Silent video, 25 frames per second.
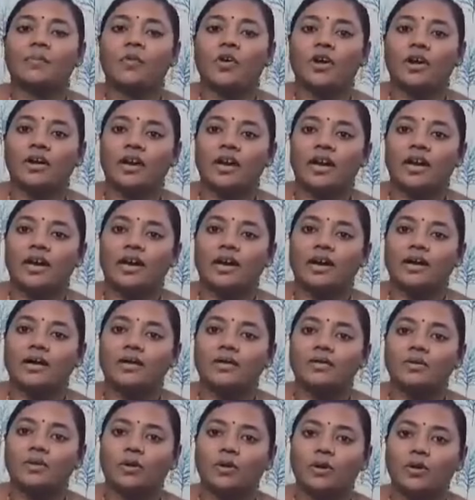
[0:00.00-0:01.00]
మొన్న
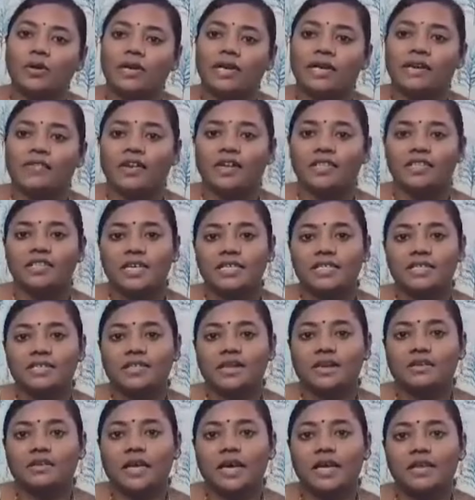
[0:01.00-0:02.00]
డోర్ డెలివరీ
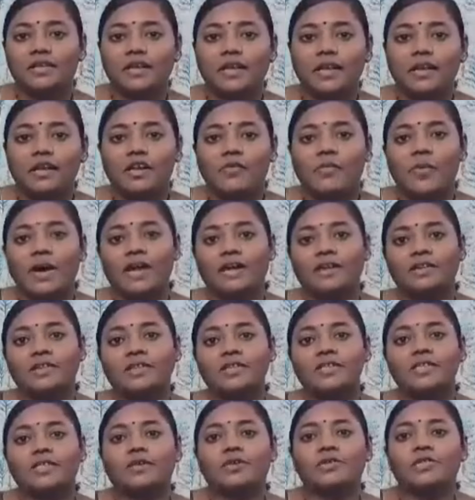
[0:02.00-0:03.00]
చేసిన తర్వాత ఐదు నెలల్లో బయటకు
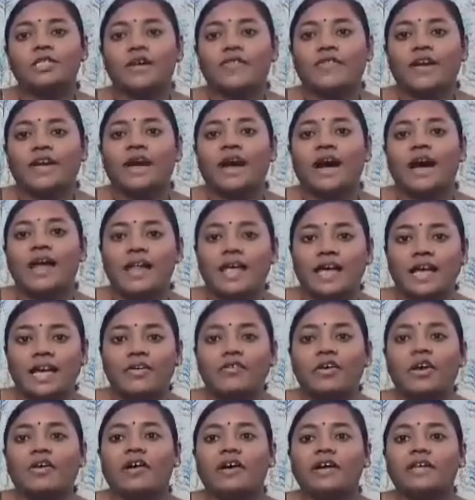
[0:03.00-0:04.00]
తీసుకొచ్చేవే
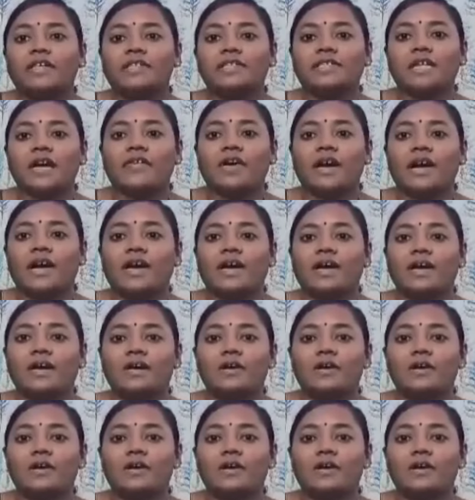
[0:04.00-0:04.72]
అలాగే వ్యవహరిస్తావా